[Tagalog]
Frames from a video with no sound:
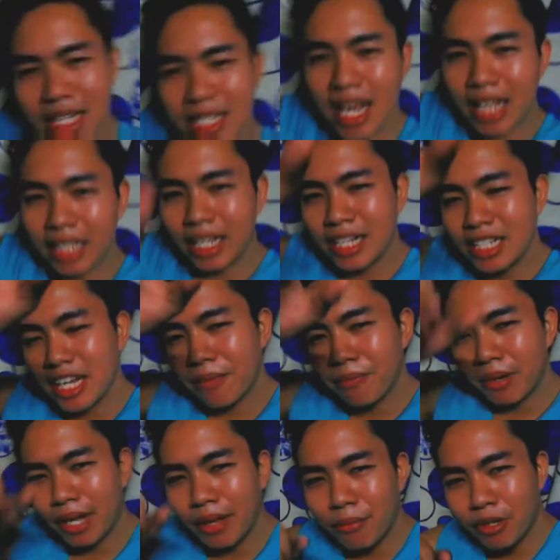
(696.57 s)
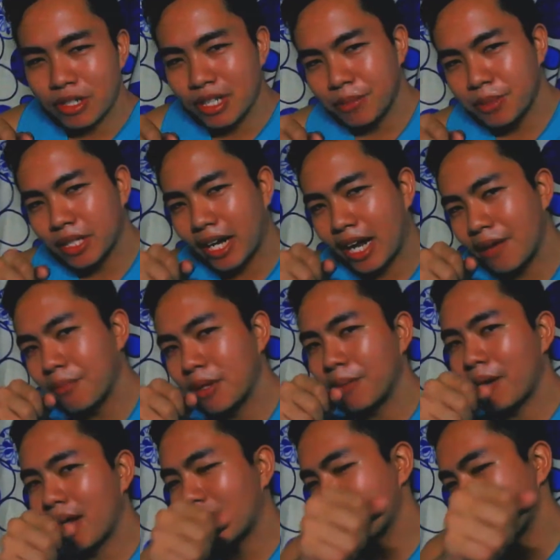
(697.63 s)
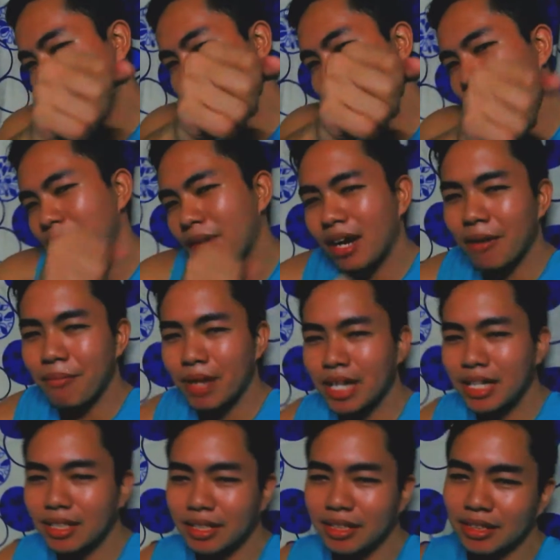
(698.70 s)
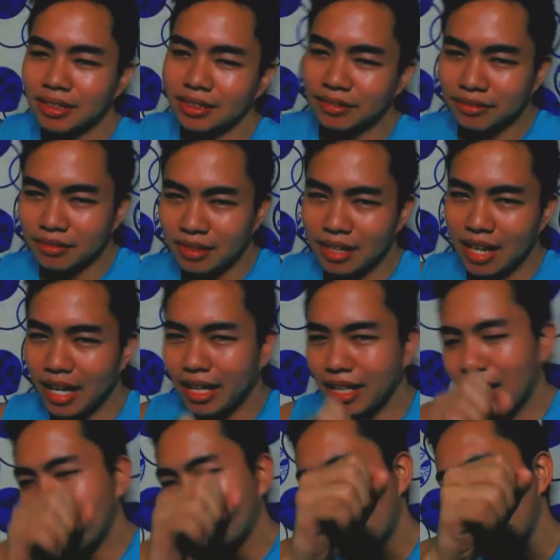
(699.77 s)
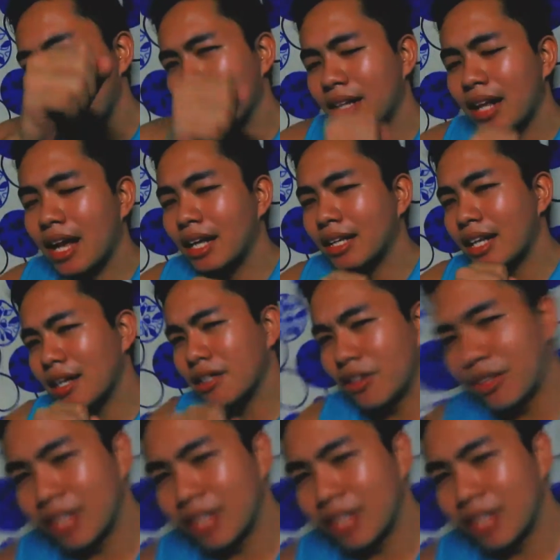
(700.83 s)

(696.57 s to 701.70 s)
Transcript: sa atin, syempre more subscriber para sa atin mga men. Lagi lang tayo magkakata. So